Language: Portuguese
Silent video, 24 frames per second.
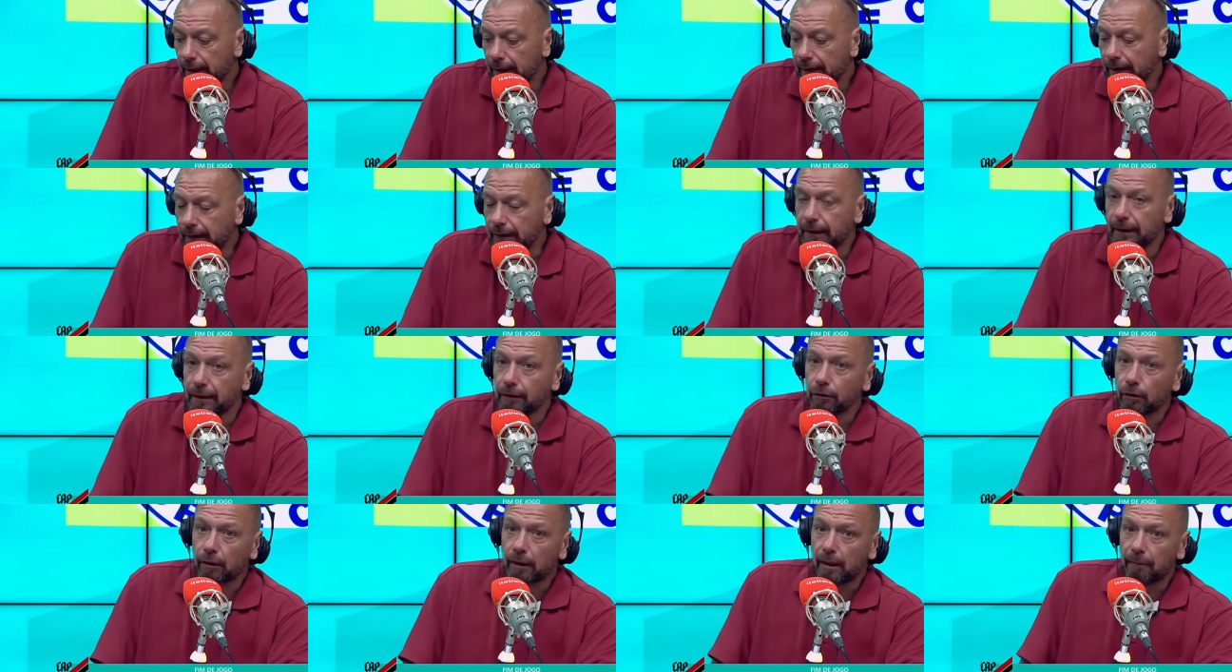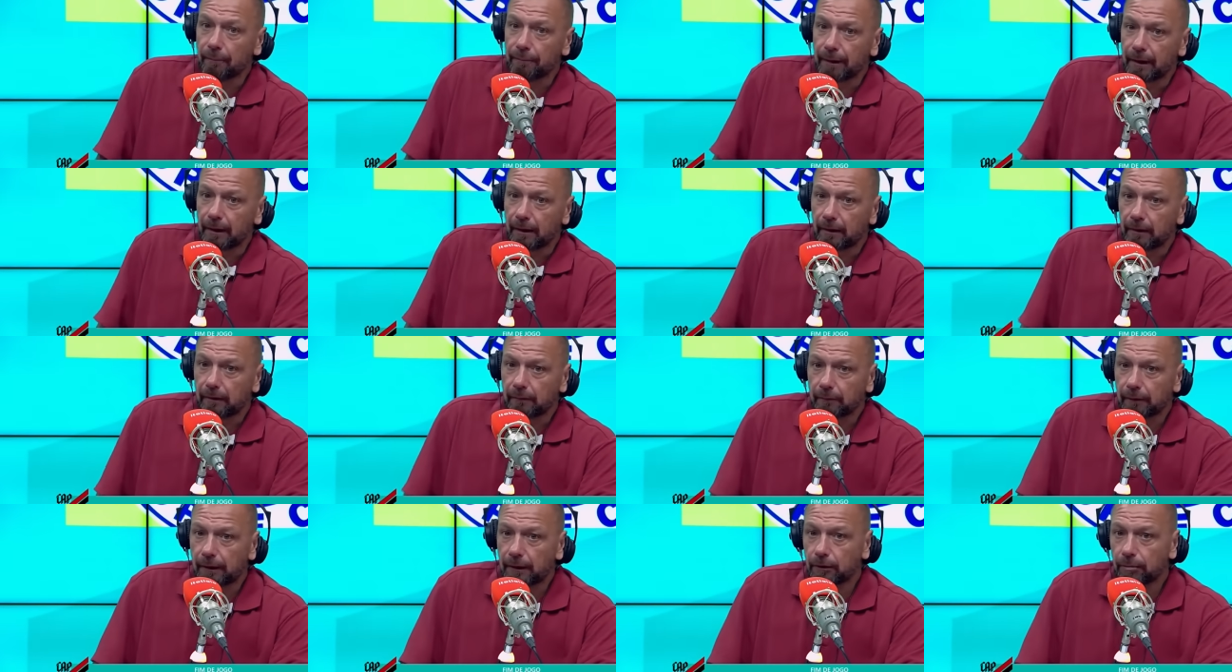E sem jogar
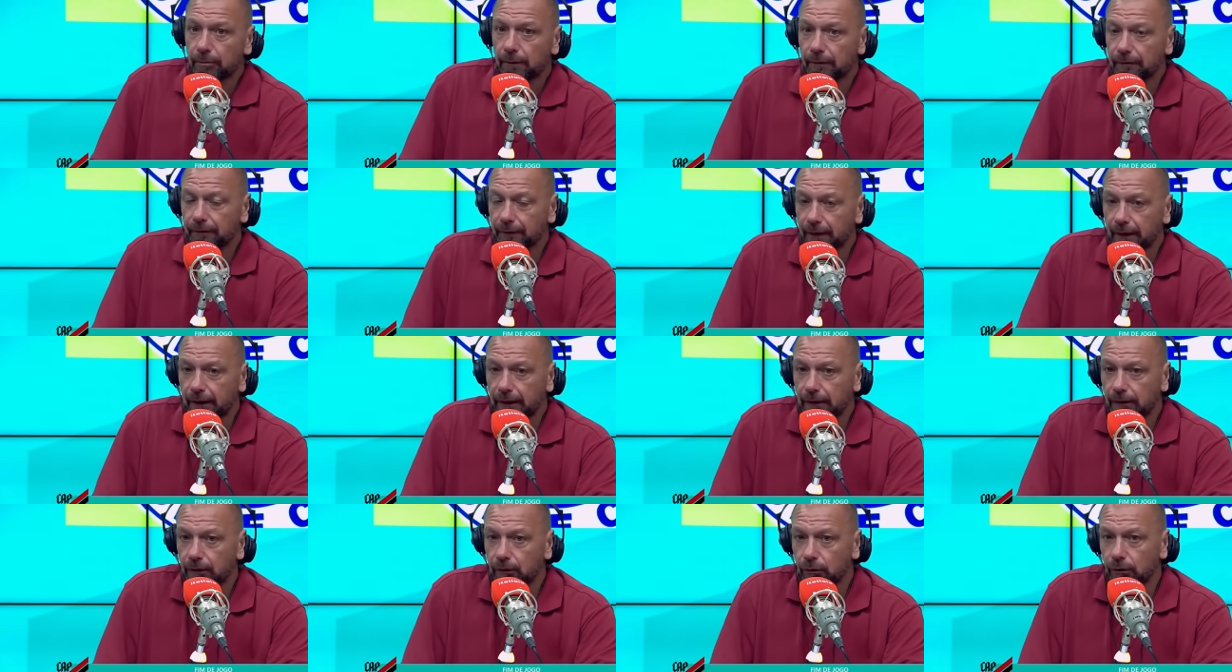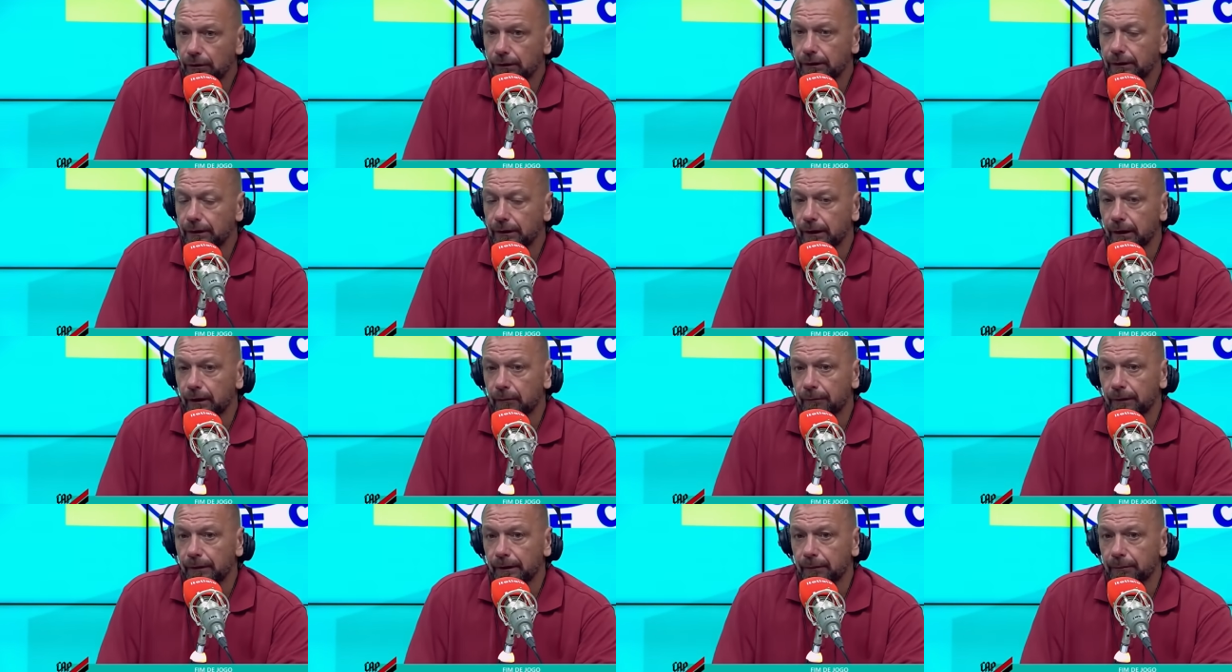bem mais uma vez, hoje
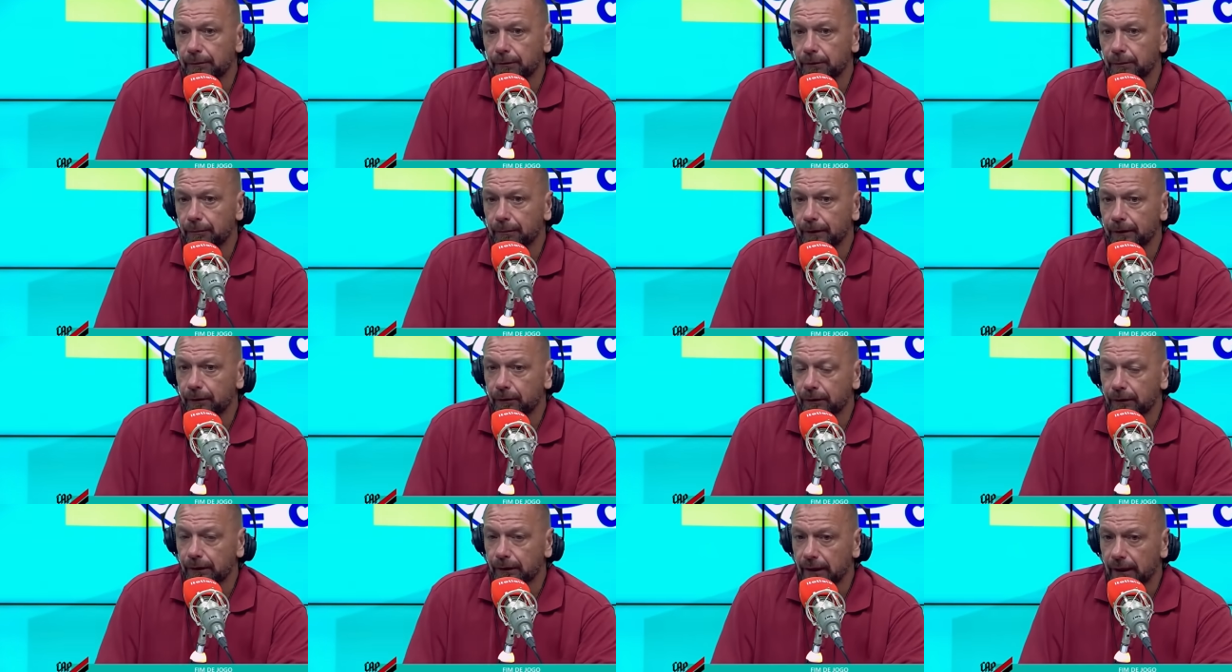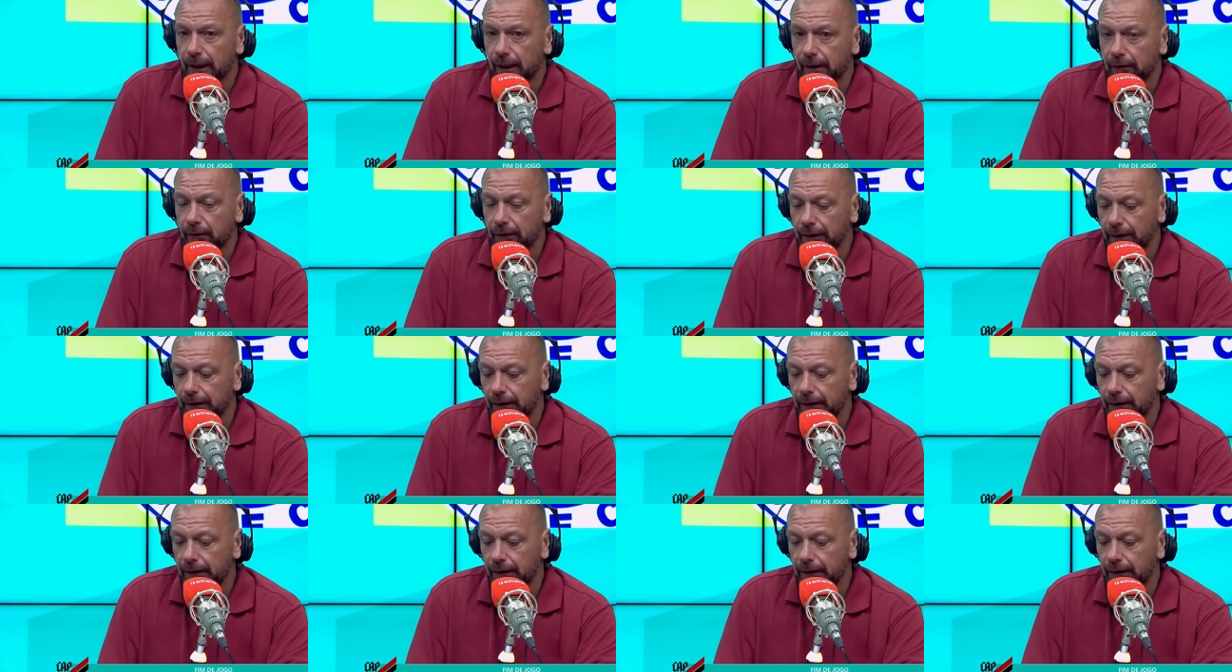realmente muito prejudicado.